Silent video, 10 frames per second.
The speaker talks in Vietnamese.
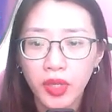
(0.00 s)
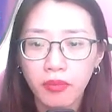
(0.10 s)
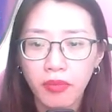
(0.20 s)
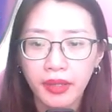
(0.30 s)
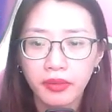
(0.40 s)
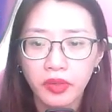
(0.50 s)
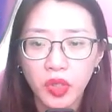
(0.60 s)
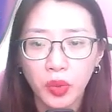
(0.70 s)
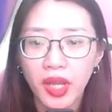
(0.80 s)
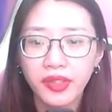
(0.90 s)
huyết mạch
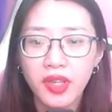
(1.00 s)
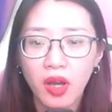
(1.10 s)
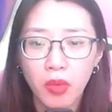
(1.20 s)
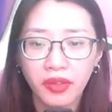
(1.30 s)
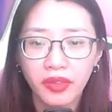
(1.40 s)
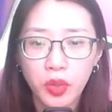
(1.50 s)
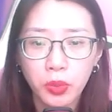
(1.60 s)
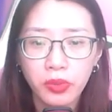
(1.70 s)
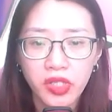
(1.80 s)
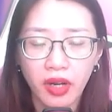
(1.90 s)
đủ để cho bọn
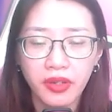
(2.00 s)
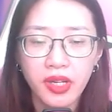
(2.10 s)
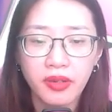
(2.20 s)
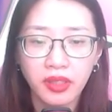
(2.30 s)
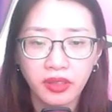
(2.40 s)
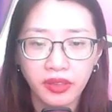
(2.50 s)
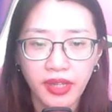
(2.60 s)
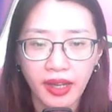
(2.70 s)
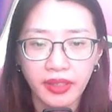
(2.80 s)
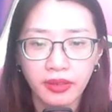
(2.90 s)
chúng trở nên cường
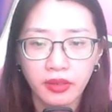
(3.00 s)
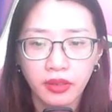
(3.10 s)
đại.